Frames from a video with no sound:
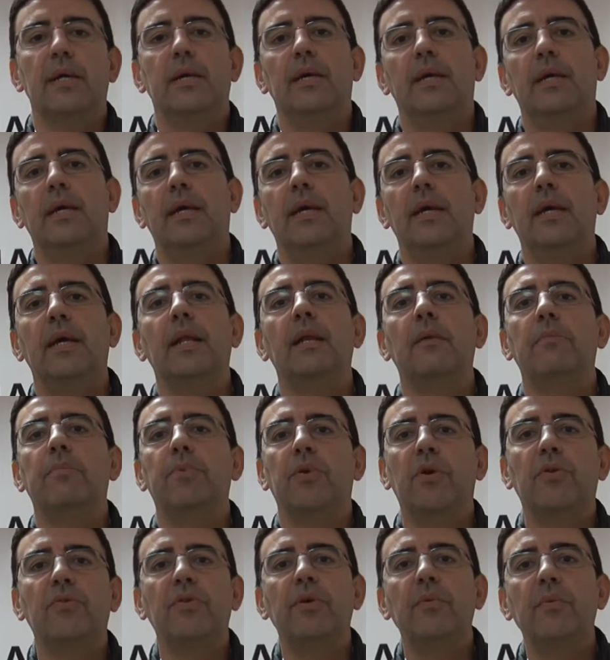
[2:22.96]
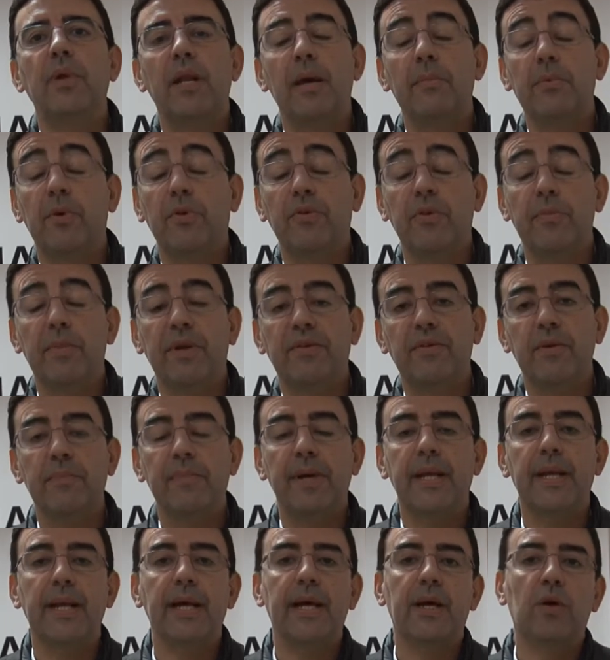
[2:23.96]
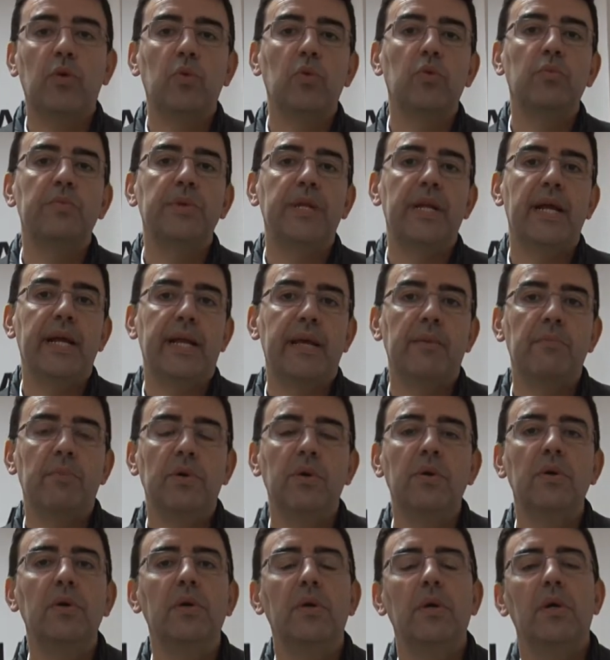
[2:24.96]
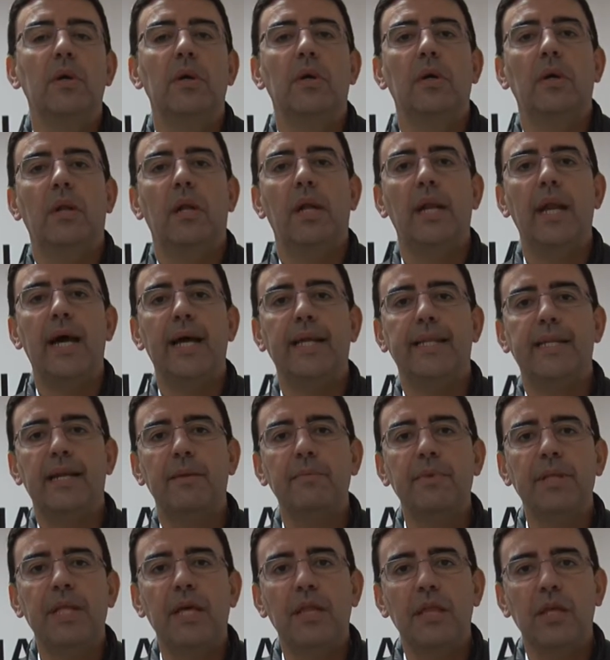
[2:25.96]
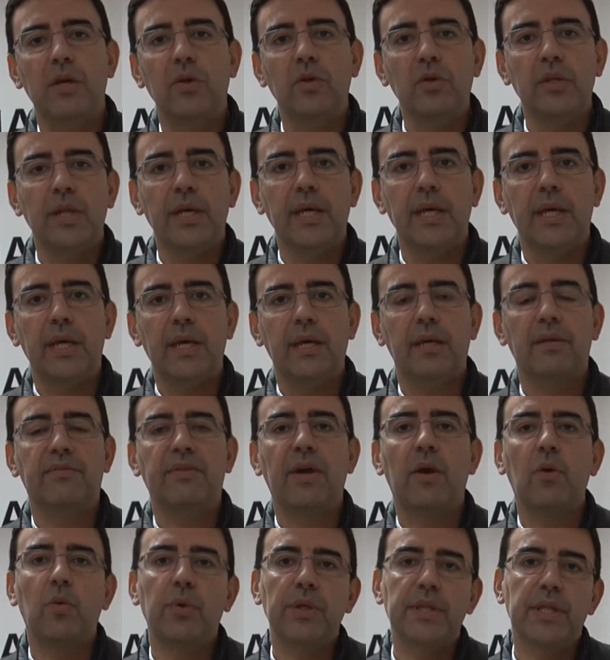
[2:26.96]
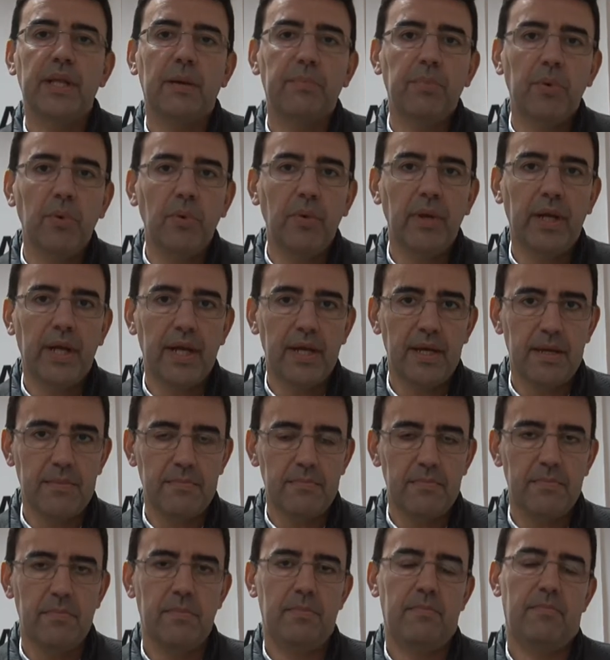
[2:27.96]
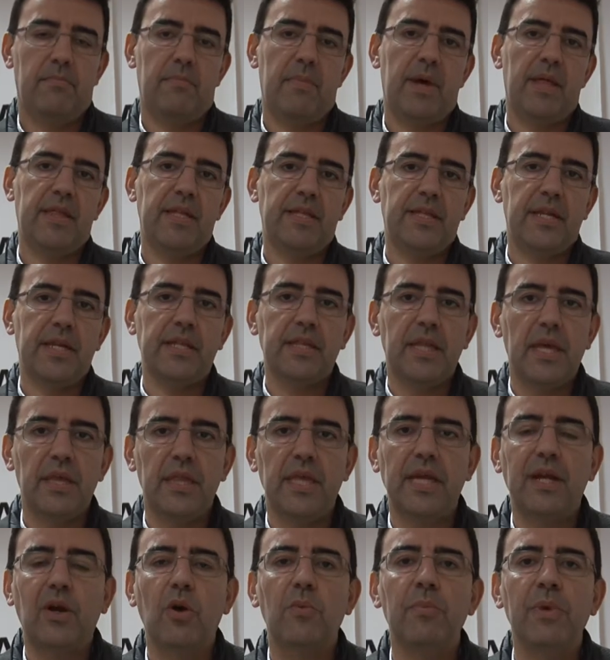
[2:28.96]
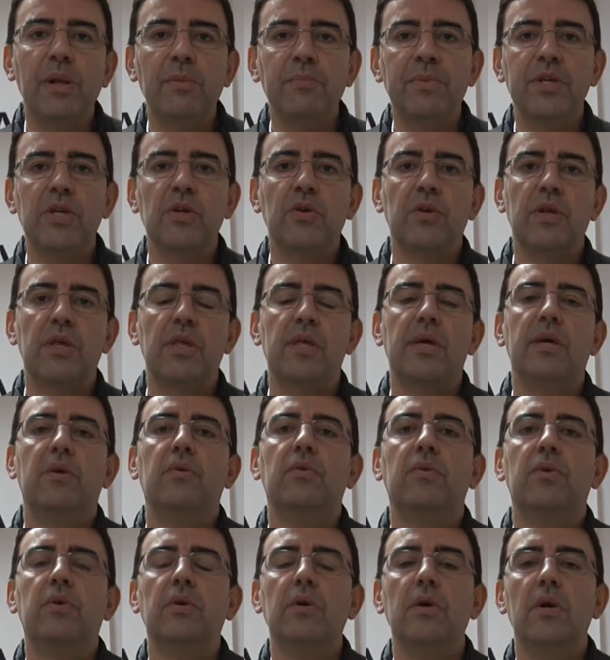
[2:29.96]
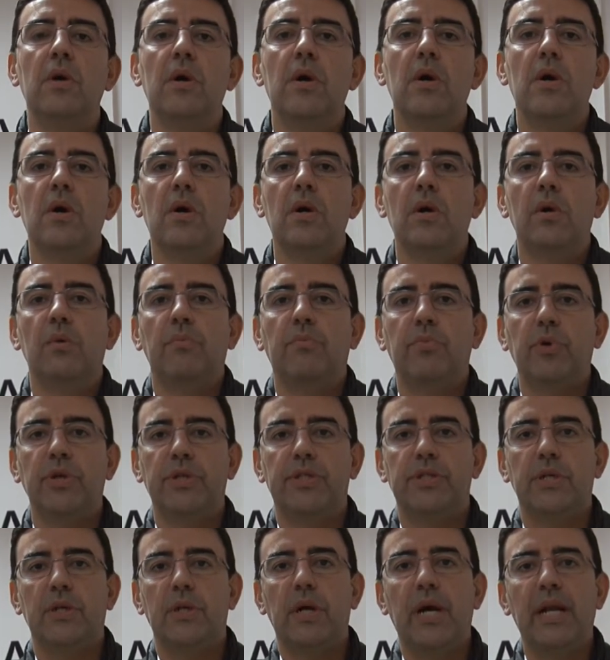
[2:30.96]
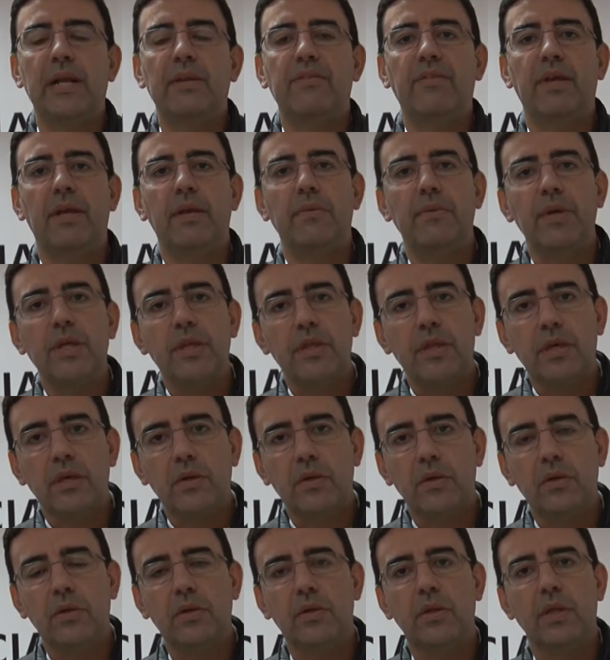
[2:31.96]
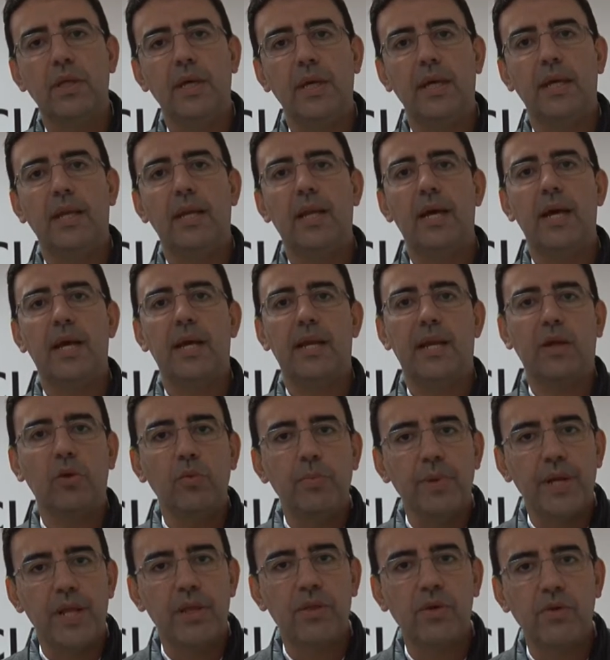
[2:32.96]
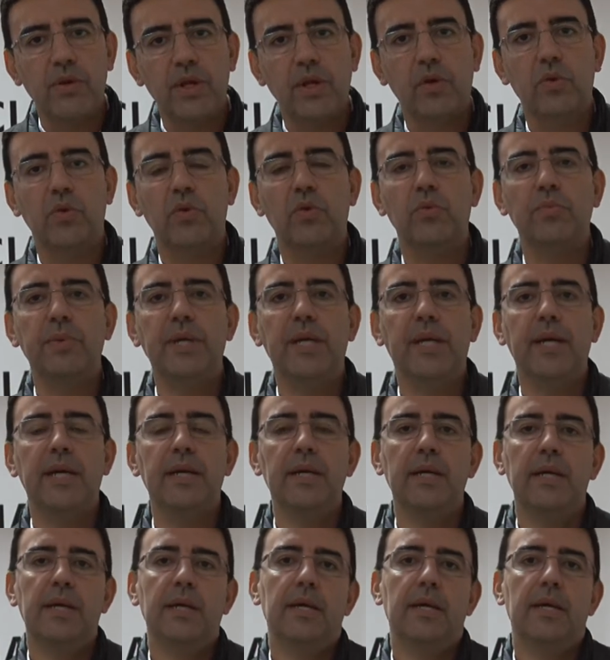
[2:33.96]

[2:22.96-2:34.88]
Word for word: eh, la próxima semana, culminaremos la tramitación de esas cuentas públicas más de 35.000 millones de euros puestos al servicio de la recuperación económica